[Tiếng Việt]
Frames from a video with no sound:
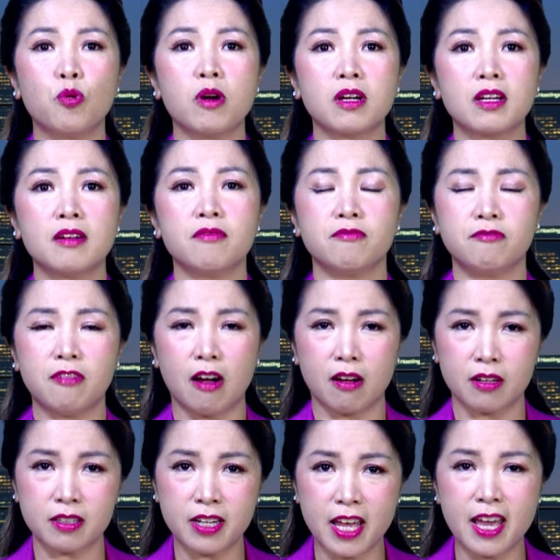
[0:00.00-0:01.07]
Quốc á,
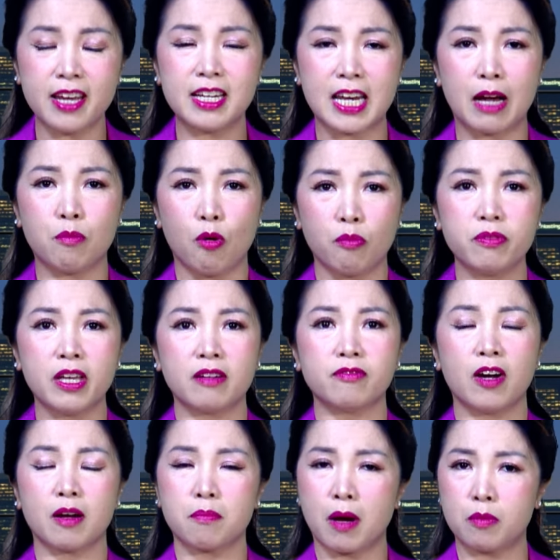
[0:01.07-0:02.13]
vẫn nên là một nhân
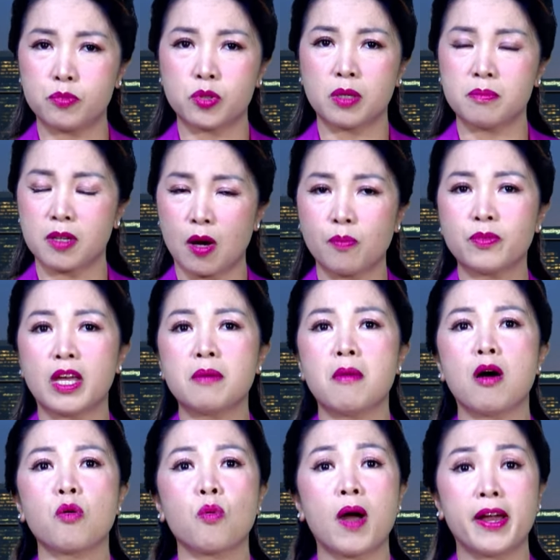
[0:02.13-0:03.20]
vật mà ông Trump không thể
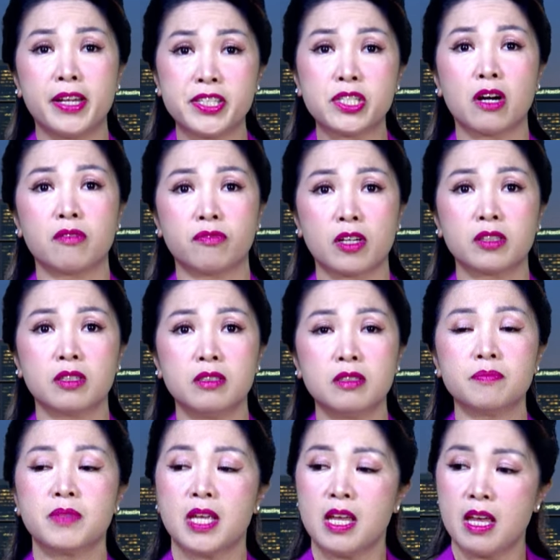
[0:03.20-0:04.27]
bỏ qua để chọn phó
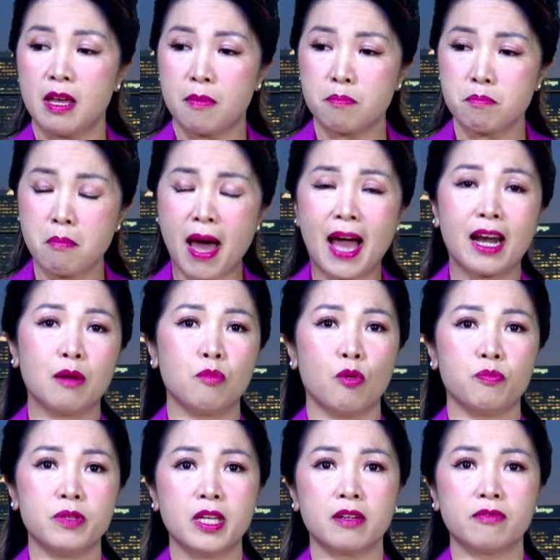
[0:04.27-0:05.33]
tướng. Bà là
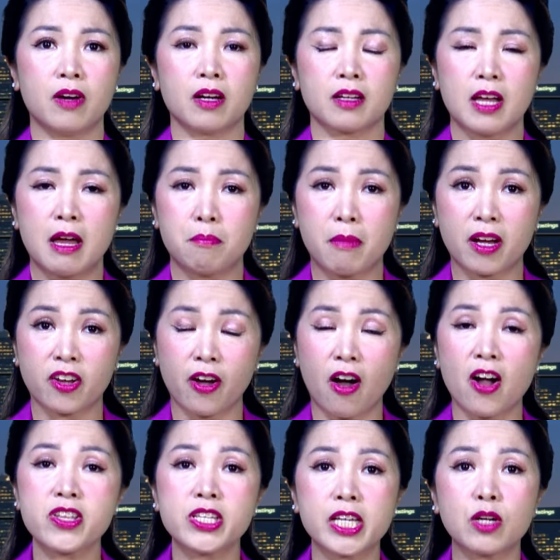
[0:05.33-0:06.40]
một nhân vật mà có
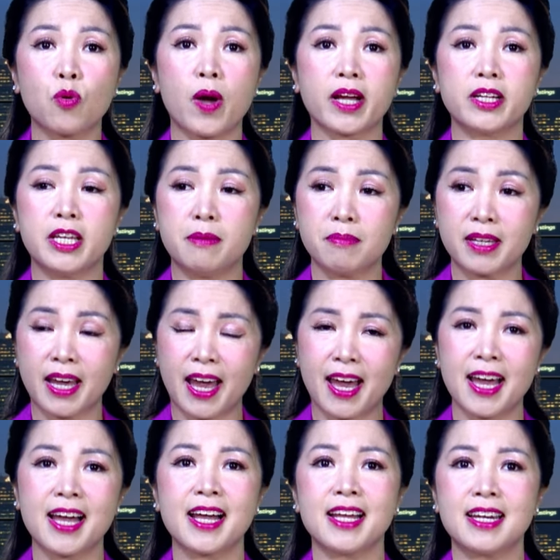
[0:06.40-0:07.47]
những cái quan điểm
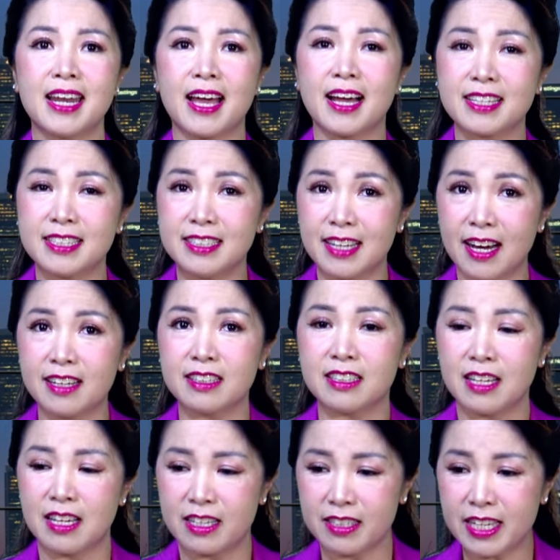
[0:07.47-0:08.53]
khá là gần,
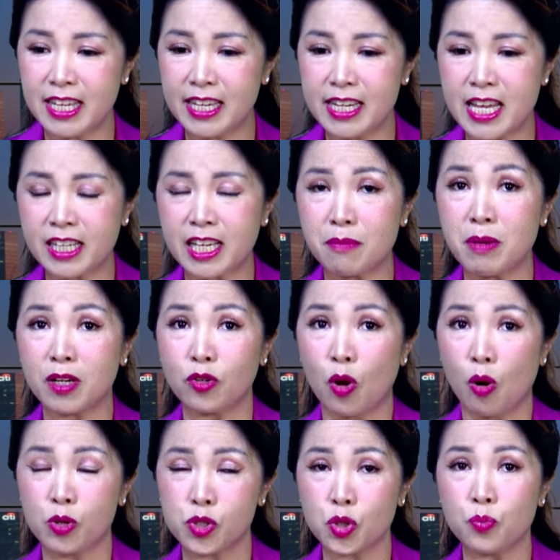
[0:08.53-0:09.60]
đi đến cái mức
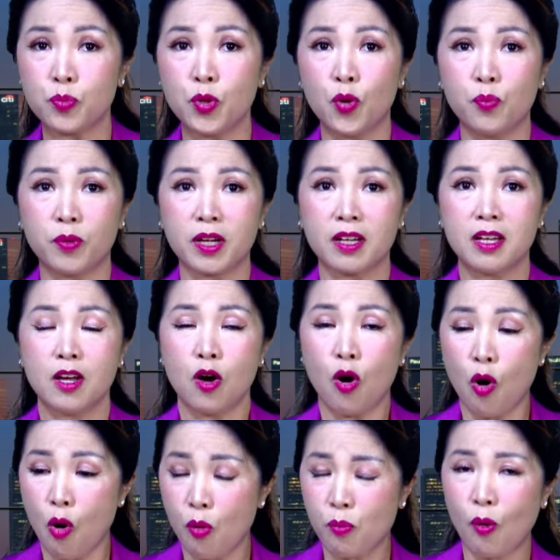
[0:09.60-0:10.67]
độ trung dung á,
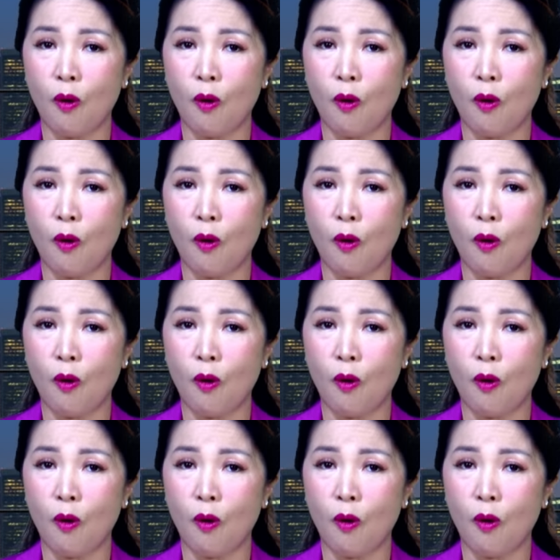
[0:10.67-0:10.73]
ôn